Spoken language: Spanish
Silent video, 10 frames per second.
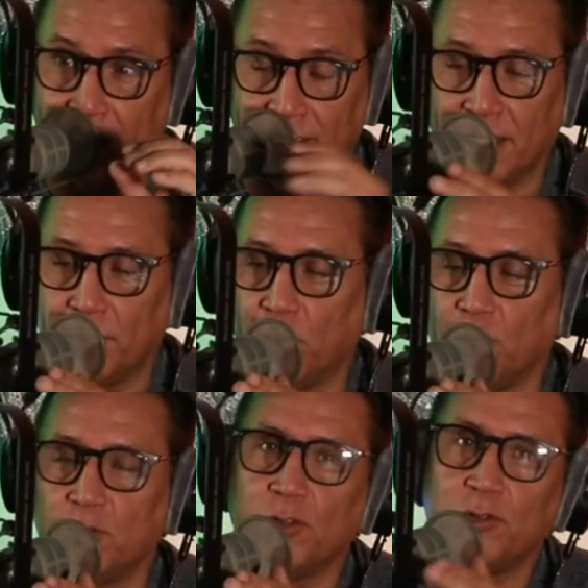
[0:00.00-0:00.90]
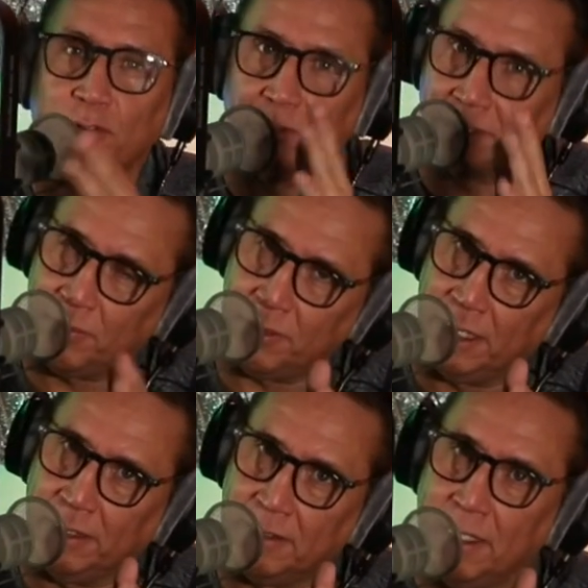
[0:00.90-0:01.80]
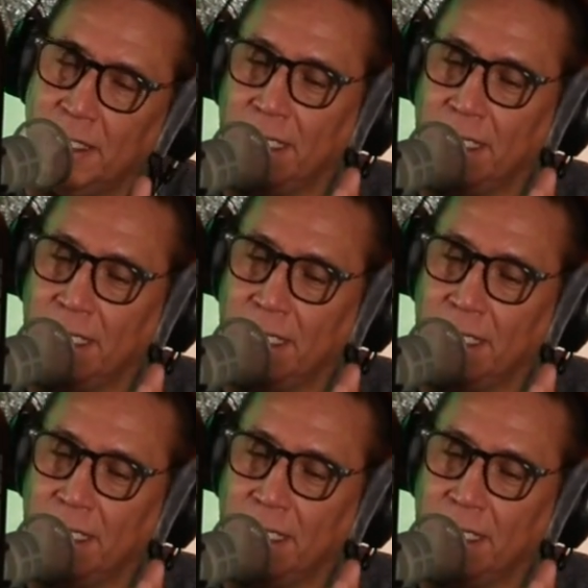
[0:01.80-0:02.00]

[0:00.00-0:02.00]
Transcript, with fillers: traiste de producción, sino también